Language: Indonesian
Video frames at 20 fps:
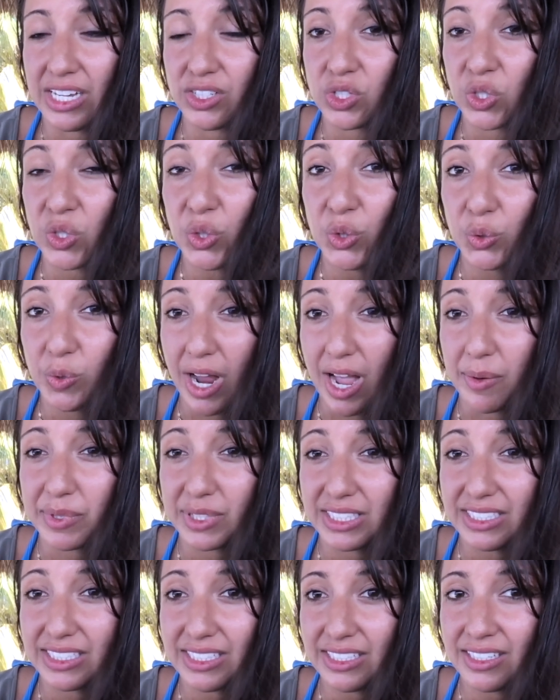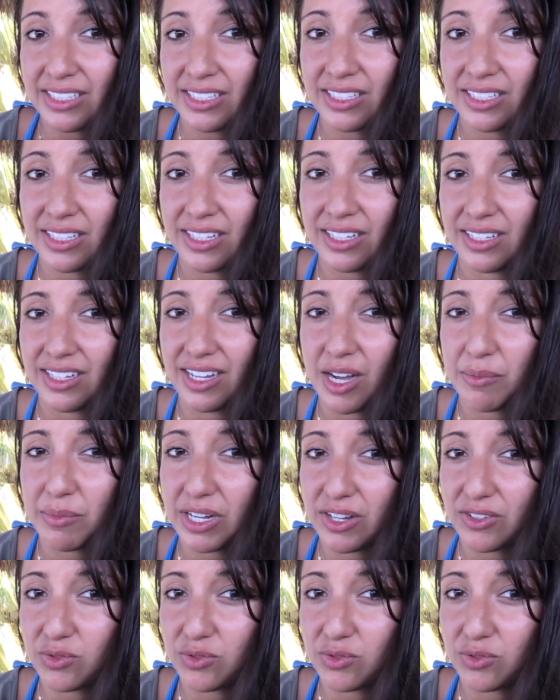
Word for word: Anda seharusnya tidak